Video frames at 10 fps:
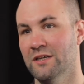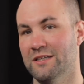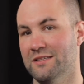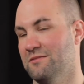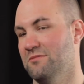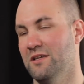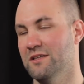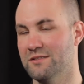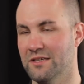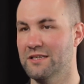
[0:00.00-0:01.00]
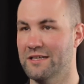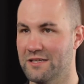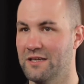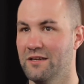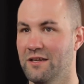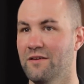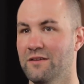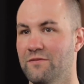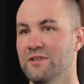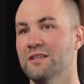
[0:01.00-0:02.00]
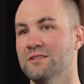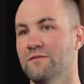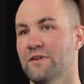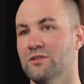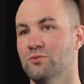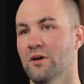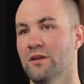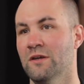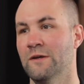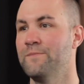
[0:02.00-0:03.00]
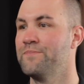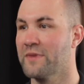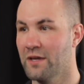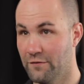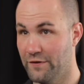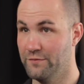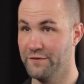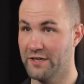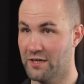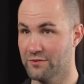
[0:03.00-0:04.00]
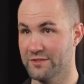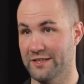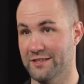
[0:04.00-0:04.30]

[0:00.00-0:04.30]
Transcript: Das äh, sehe ich als einer der, der wichtigsten Faktoren eine vernünftige Akustik.